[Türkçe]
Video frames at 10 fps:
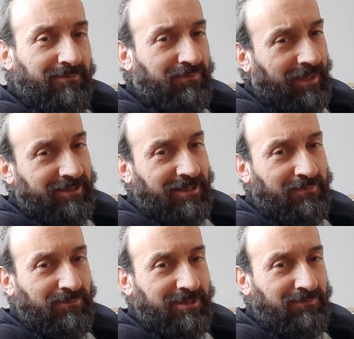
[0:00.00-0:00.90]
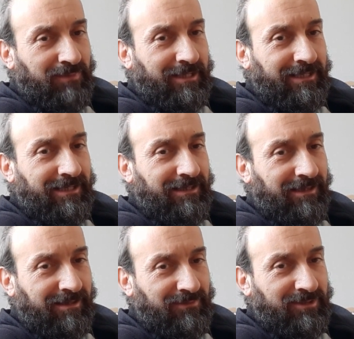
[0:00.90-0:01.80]
piyasada hepimizin bildiği,
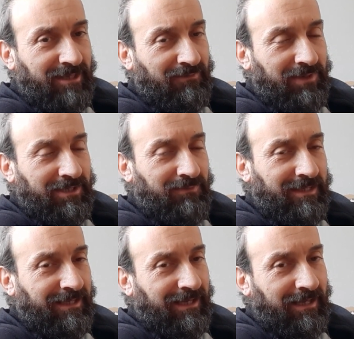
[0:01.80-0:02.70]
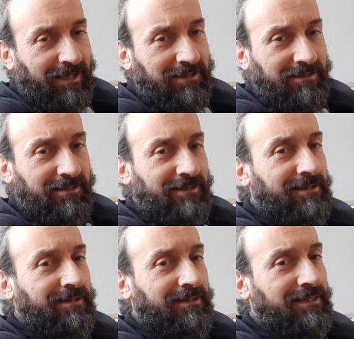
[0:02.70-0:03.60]
ninelerimizden beri biline gelen e,
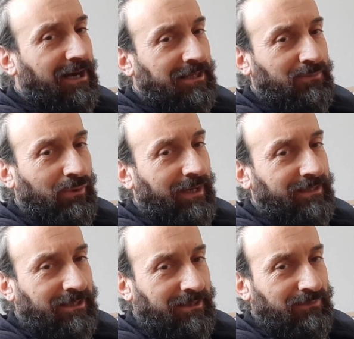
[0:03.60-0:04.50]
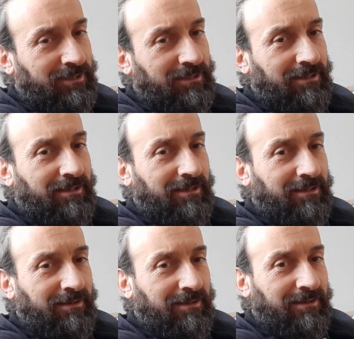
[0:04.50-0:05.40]
yağlı boya dediğimiz e,
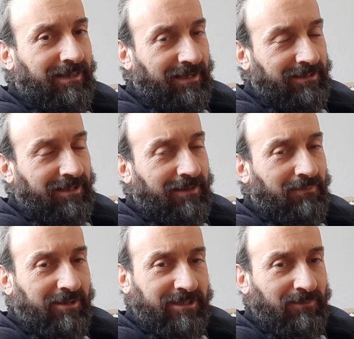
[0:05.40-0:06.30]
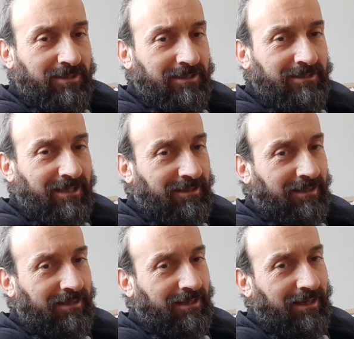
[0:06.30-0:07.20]
genelde malzemedir.
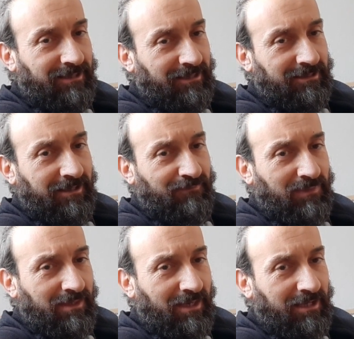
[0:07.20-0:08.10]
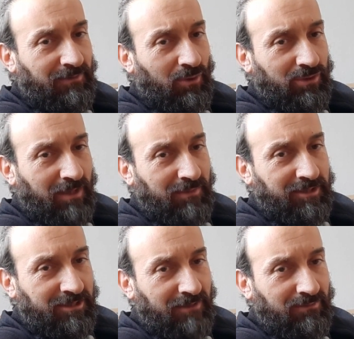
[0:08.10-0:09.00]
Sentetik esaslı yani bir ortamda
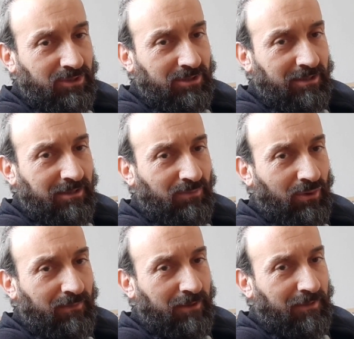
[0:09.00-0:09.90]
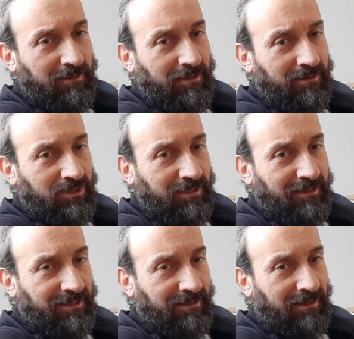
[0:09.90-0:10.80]
hazırlanmış e, boya pigmentlerinin içine
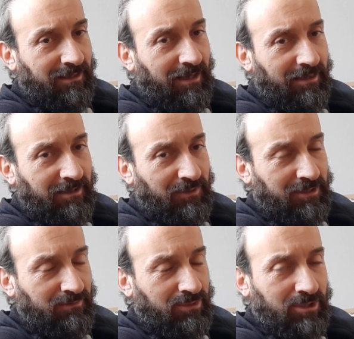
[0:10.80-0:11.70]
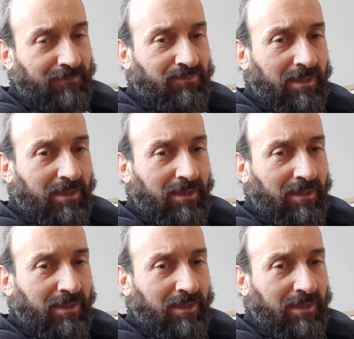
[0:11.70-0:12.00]
sentetik yağlar basılmış